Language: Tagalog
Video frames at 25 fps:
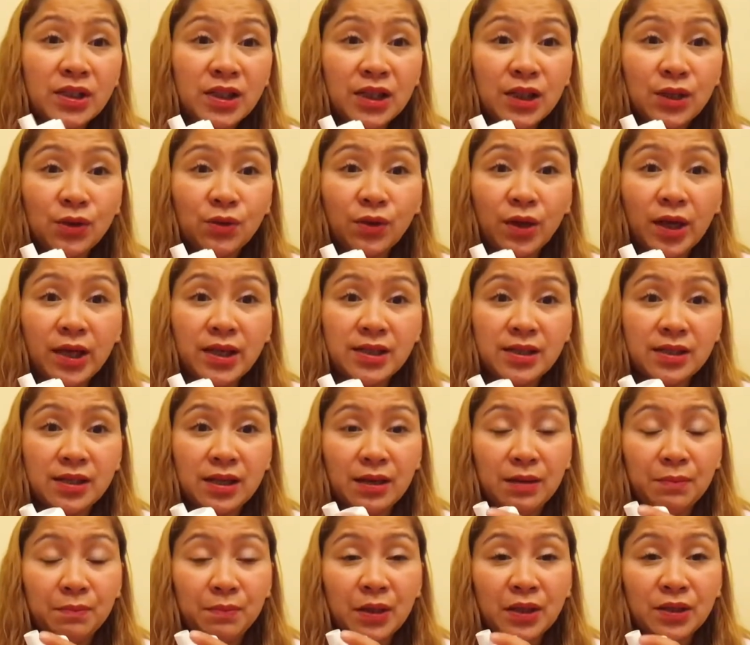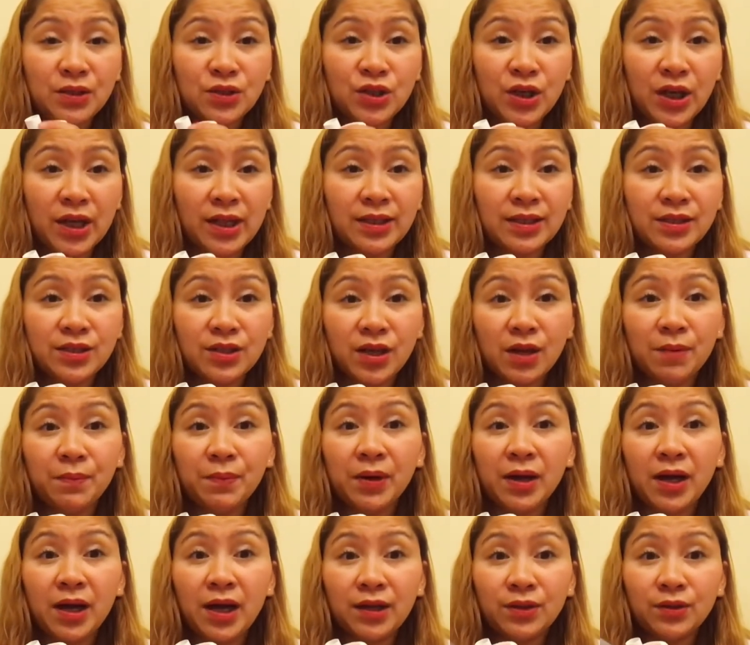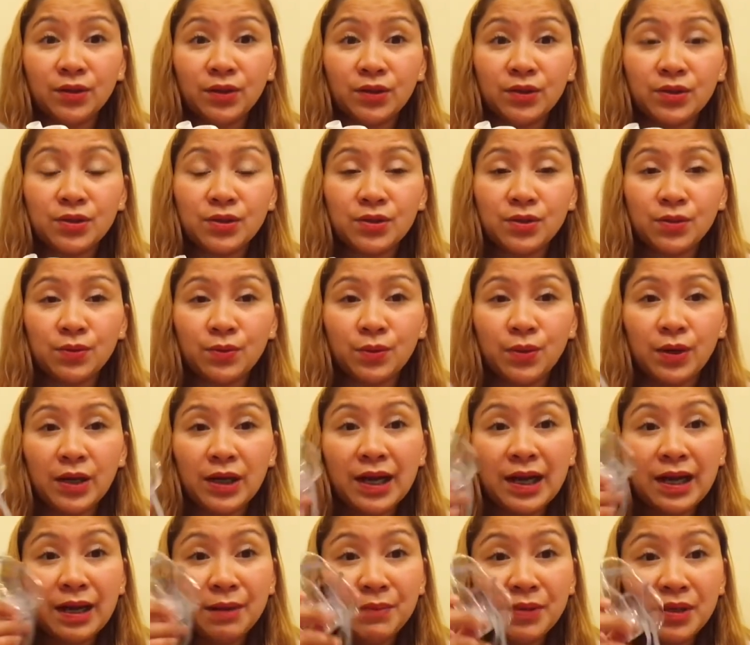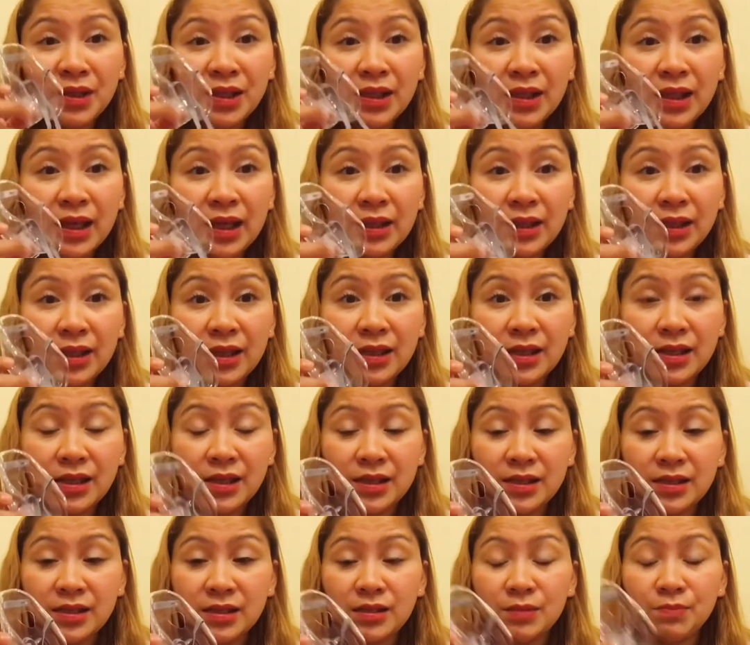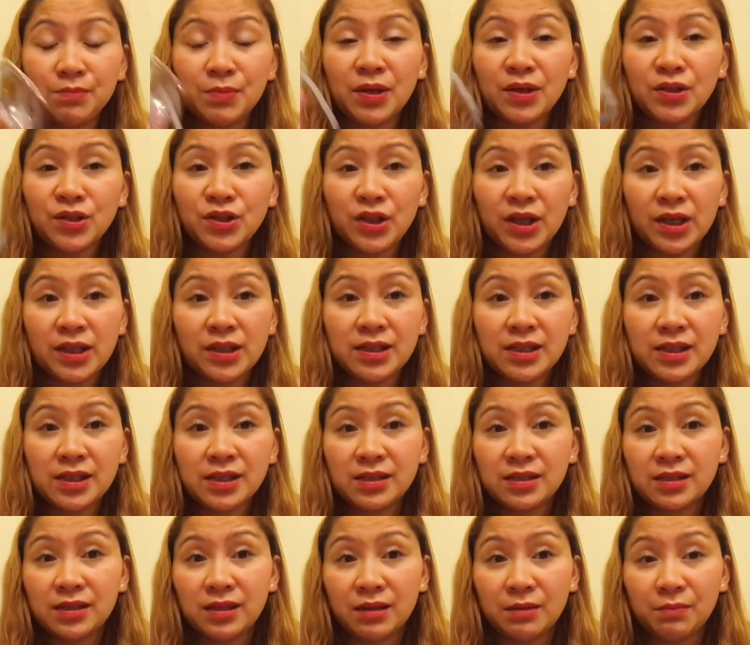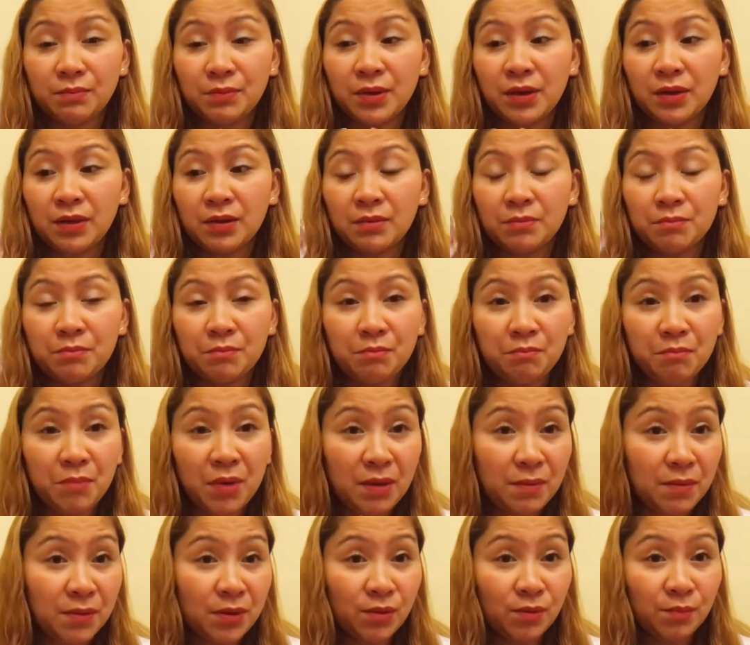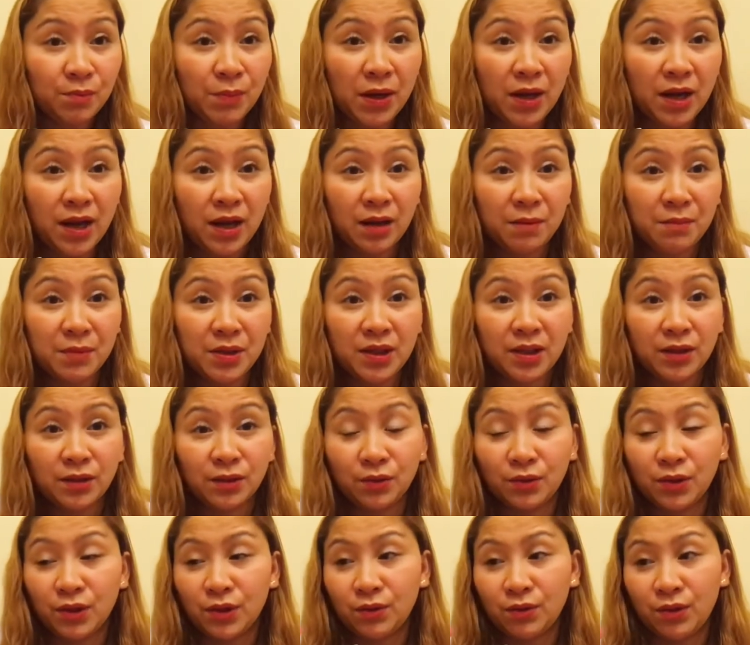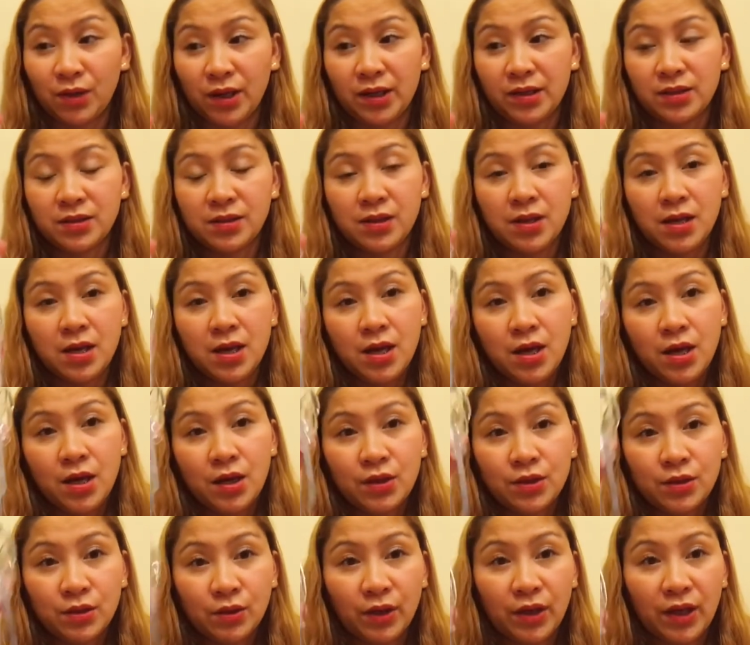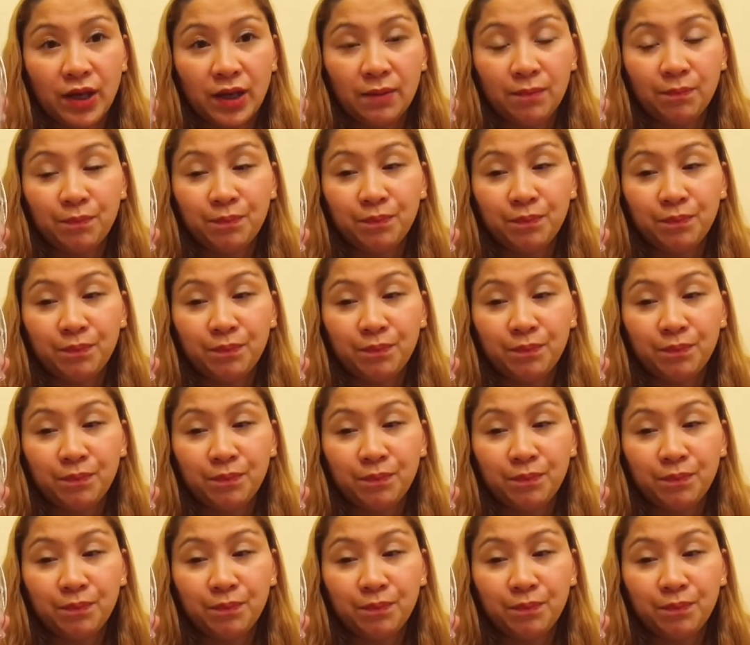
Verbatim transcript: nito guys na pang child at saka pang adult. So, ang gagamitin natin is pang child since na pang baby yung paggagamitan ko nito guys. So, ayan.